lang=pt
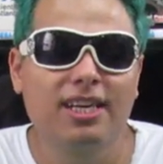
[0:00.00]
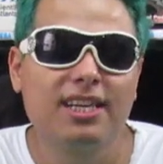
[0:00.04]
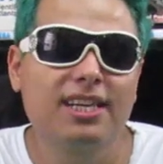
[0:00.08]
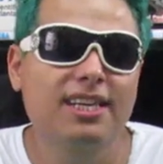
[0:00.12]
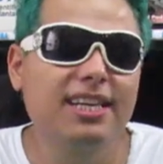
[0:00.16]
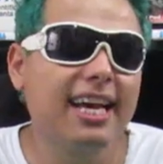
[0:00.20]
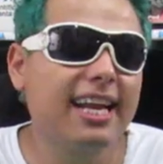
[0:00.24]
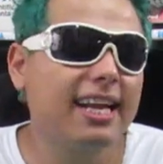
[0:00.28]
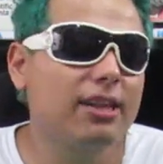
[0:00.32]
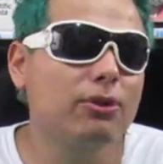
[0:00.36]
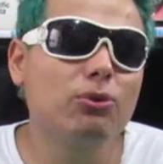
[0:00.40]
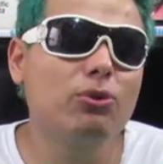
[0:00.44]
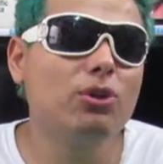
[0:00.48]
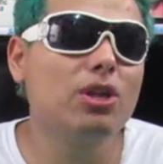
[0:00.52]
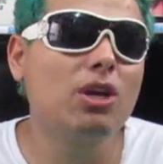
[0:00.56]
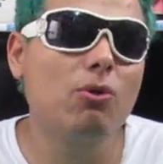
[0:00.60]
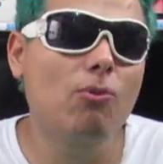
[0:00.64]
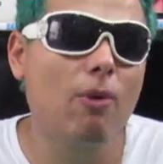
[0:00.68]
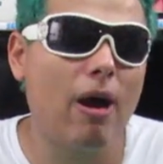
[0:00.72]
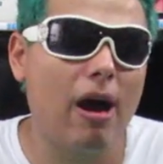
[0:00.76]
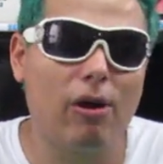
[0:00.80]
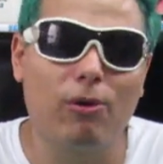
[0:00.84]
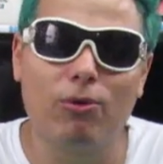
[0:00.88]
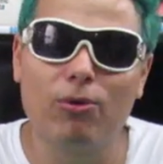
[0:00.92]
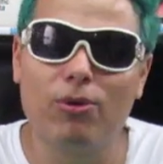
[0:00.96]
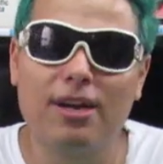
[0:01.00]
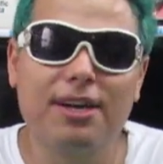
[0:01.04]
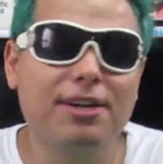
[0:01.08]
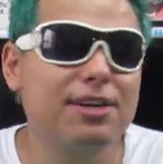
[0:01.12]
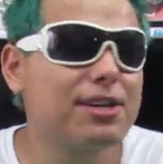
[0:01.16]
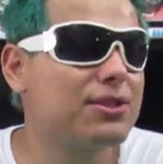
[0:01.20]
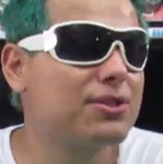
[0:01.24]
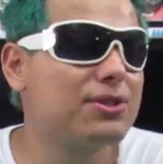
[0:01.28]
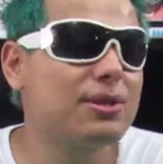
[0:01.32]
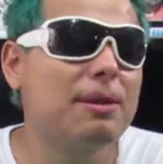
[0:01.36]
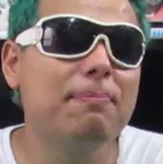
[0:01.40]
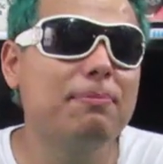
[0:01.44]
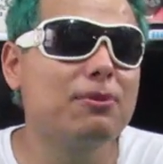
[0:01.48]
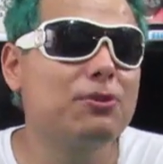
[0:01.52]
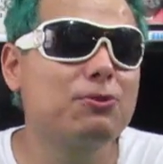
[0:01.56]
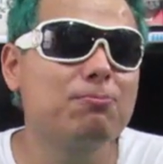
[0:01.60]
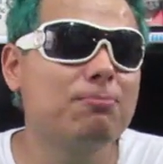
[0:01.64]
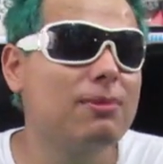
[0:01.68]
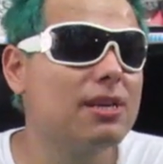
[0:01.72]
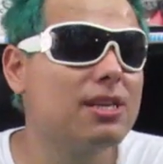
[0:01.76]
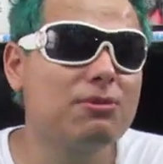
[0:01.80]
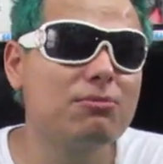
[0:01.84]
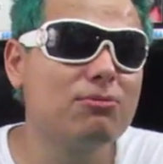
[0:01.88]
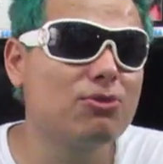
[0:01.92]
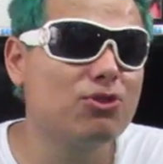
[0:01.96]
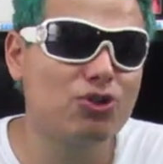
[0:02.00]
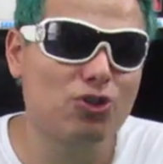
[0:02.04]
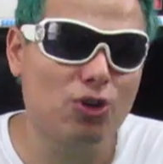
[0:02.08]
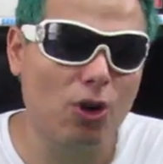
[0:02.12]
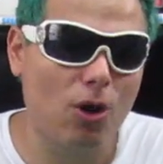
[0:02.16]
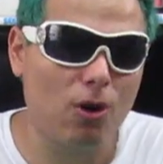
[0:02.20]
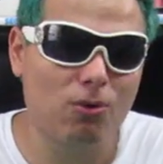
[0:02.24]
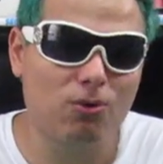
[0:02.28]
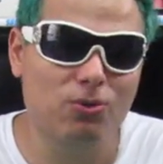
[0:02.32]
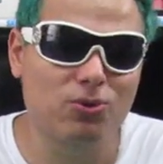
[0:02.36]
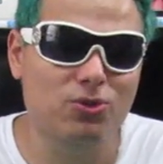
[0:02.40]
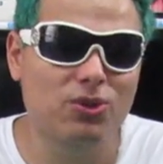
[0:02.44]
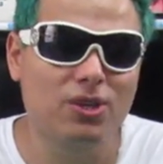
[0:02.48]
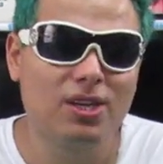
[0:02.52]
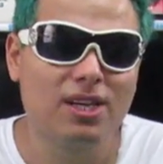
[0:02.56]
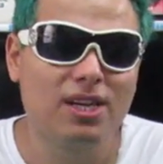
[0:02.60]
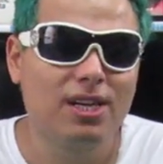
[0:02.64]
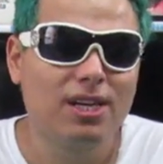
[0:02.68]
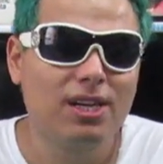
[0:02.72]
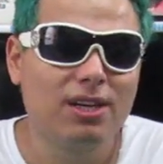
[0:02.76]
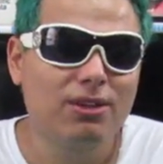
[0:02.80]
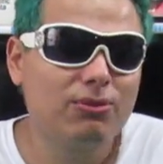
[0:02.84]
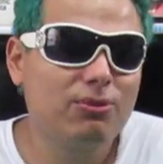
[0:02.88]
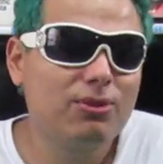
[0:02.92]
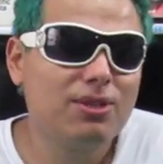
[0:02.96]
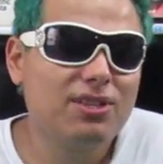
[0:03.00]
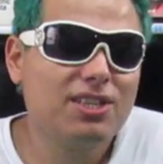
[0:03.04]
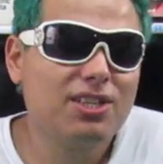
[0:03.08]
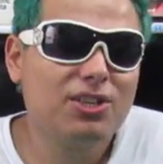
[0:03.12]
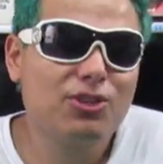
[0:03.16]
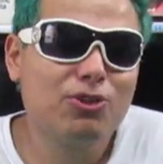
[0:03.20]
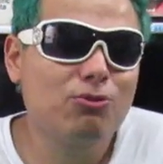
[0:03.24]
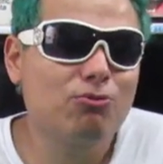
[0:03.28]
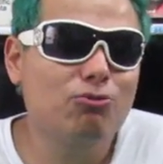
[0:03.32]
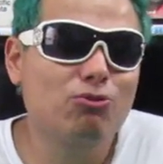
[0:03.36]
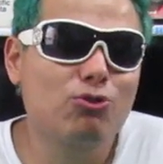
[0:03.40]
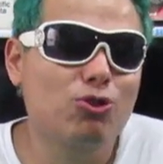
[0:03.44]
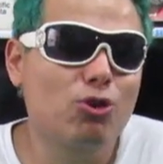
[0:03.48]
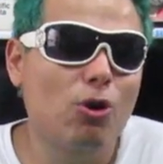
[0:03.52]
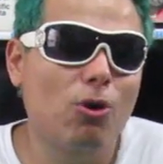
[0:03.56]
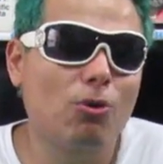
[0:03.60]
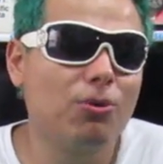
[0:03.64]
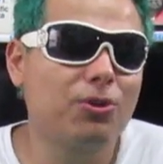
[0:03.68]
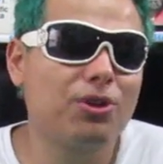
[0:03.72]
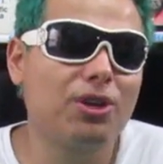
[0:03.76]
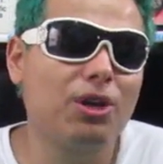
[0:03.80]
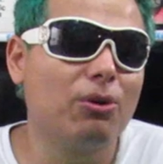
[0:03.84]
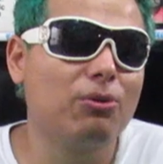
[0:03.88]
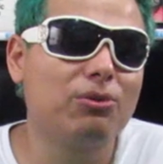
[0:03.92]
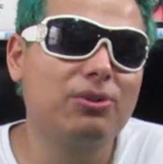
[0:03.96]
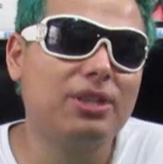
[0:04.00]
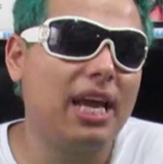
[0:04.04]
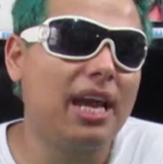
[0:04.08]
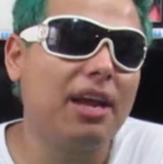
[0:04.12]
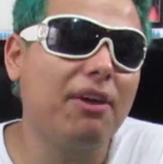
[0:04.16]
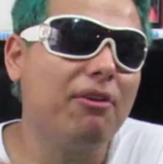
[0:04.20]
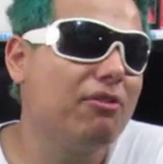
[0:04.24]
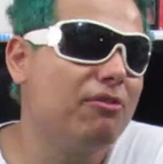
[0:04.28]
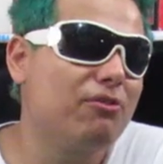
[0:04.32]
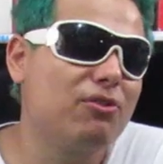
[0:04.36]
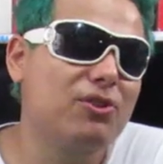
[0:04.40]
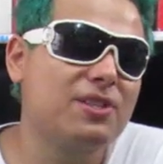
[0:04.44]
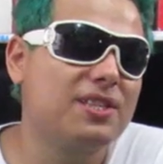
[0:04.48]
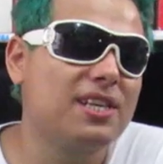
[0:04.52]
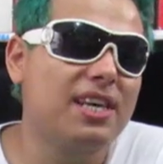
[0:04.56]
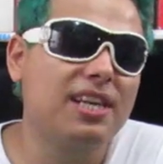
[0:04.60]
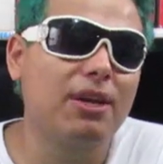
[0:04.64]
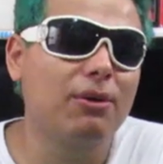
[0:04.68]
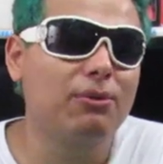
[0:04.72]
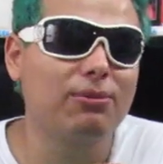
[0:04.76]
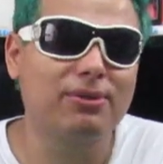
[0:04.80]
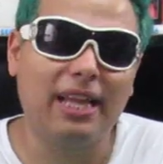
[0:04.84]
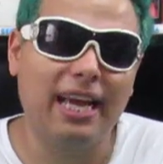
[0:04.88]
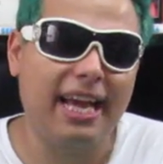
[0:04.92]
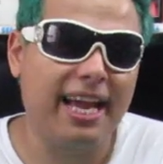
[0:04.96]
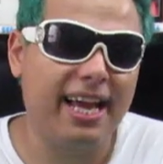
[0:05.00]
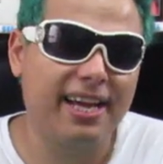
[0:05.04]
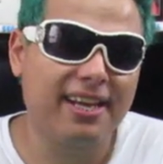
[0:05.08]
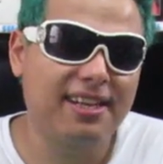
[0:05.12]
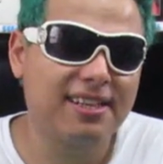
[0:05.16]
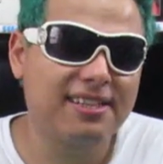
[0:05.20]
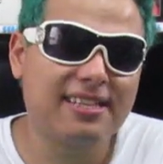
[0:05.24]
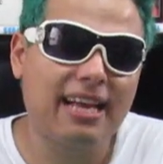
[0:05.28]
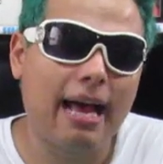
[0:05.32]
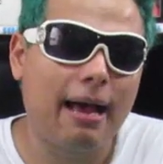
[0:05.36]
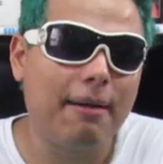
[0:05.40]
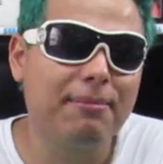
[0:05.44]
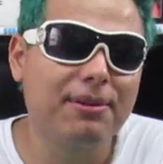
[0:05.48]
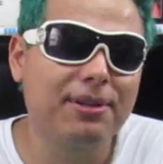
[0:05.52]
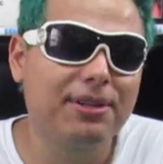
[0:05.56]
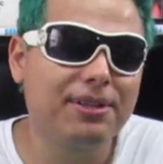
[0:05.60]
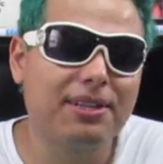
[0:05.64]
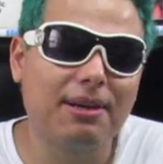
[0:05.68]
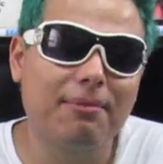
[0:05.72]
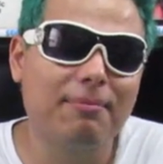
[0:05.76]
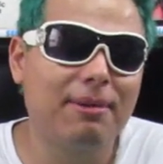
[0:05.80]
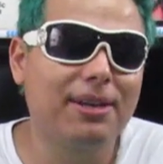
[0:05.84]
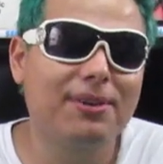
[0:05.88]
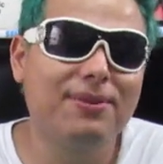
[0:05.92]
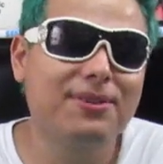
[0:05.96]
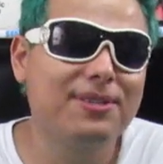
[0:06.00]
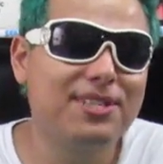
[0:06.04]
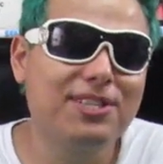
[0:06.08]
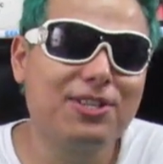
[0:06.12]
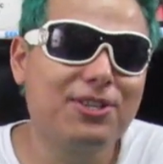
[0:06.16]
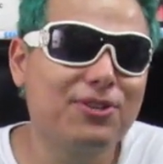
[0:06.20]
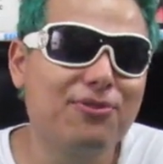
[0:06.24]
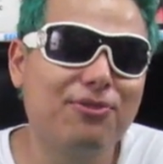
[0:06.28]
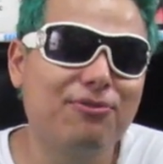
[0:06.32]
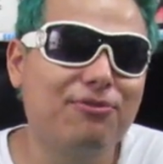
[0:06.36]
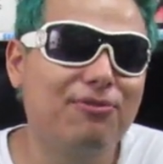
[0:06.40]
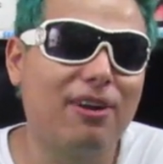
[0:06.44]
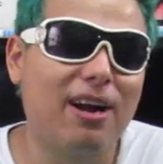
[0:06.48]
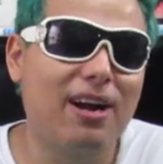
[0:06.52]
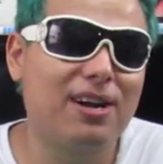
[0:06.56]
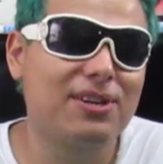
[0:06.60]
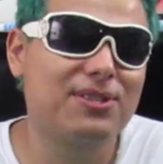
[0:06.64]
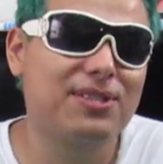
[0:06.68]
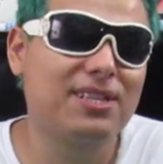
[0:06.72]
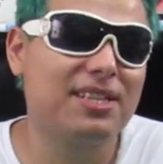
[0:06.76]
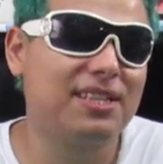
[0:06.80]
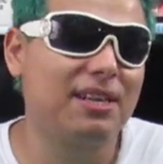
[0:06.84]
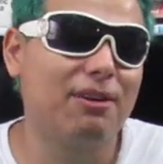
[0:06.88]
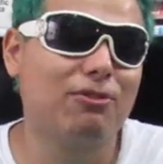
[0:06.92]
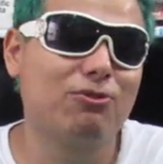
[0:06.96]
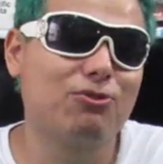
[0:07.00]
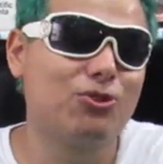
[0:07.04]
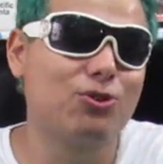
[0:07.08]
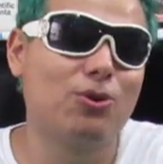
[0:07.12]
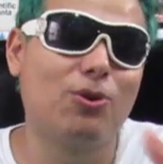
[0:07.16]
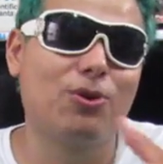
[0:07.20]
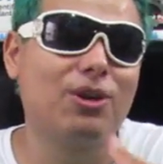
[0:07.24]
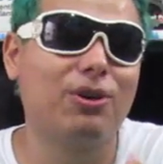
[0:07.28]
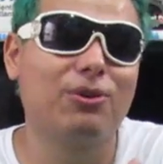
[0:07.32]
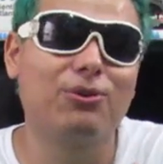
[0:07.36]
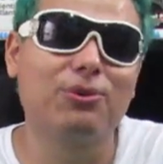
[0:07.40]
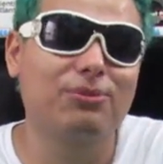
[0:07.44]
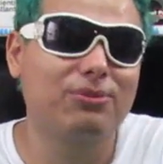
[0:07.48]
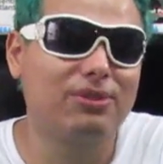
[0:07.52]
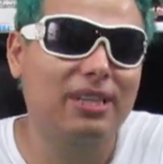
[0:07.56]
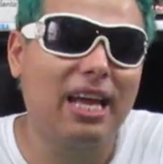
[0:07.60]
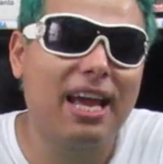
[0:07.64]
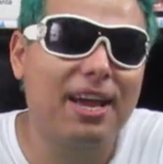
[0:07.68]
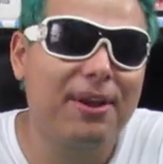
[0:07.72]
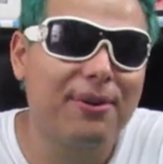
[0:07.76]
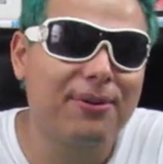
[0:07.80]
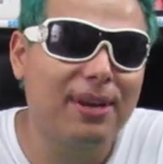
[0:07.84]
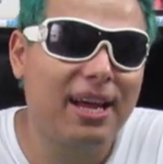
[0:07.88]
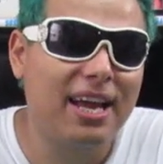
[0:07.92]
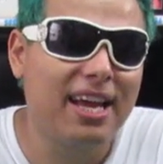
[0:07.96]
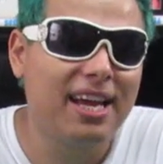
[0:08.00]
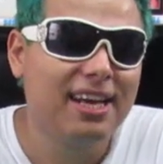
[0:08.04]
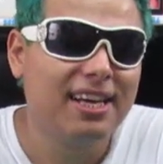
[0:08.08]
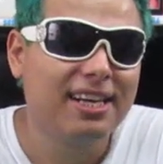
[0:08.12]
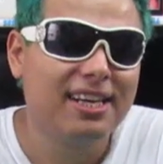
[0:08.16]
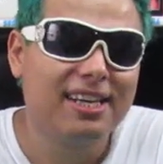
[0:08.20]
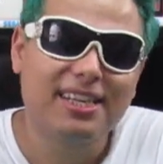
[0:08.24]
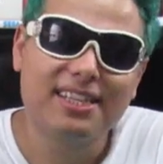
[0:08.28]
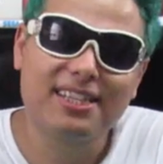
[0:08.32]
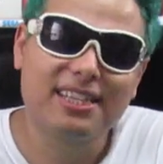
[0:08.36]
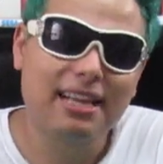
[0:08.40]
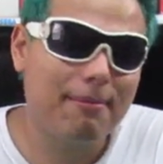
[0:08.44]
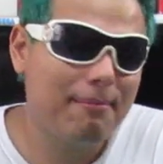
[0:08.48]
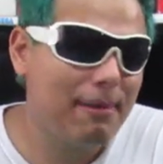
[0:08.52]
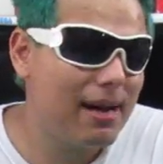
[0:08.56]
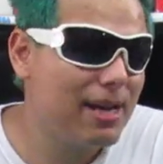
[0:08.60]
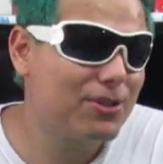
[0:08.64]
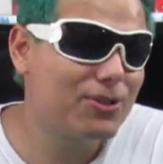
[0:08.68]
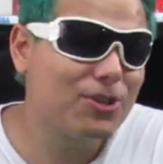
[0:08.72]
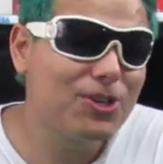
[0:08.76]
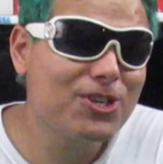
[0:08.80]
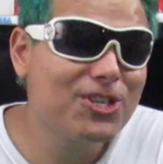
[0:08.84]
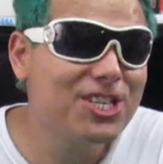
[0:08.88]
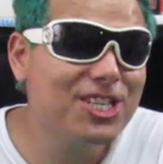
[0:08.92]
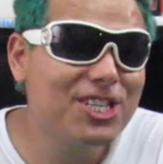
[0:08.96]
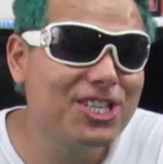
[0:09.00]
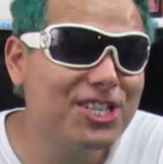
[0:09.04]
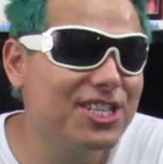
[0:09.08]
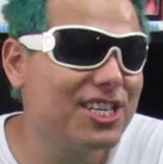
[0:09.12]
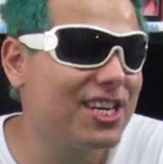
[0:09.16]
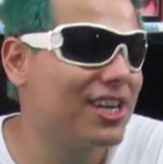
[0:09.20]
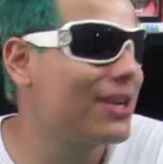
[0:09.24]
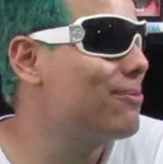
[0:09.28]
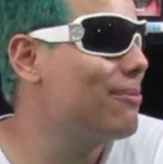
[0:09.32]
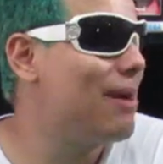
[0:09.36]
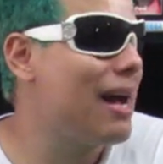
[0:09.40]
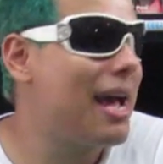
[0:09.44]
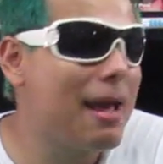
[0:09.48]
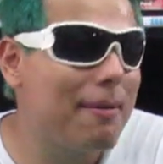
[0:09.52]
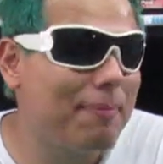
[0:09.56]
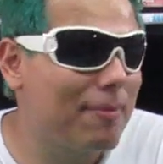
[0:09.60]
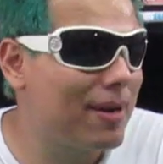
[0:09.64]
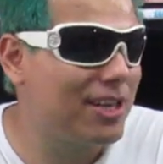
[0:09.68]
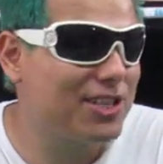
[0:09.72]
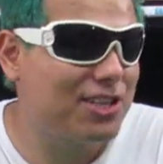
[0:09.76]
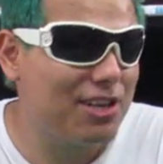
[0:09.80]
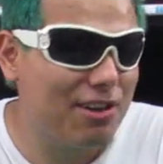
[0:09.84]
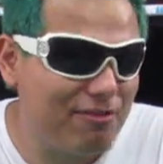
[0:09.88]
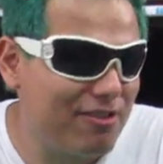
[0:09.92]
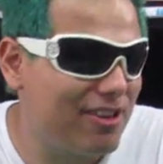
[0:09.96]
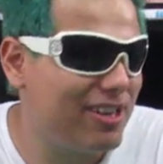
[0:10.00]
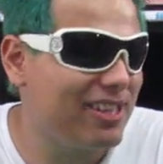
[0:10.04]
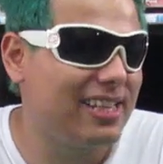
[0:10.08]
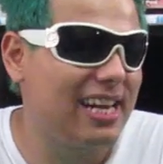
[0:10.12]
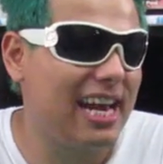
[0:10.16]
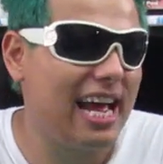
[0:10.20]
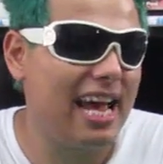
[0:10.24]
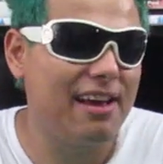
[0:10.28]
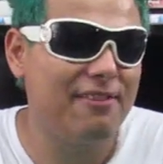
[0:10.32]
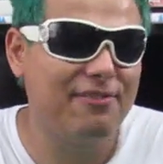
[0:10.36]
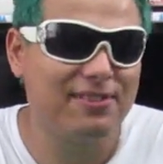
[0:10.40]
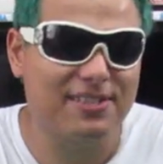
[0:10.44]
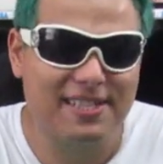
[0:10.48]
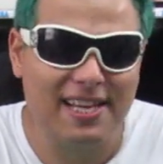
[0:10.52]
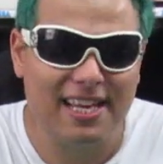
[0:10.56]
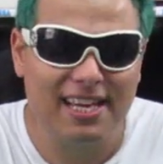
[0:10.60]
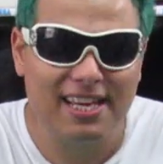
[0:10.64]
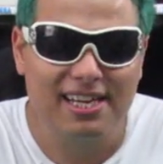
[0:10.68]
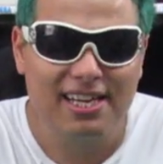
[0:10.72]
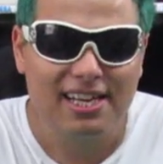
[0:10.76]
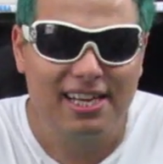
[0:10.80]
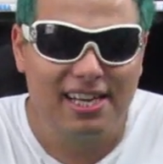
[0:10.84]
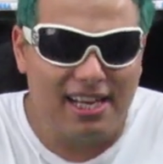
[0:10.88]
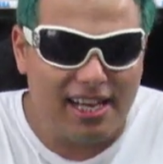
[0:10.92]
E era tudo igual, eram sempre os mesmos jogos. Não existe um jogo que eu tenho e você não tenha, sabe? Também não existe o verso, você tem um jogo e eu não tenho, né? Ainda mais hoje em dia, numa época de Everdrives, né?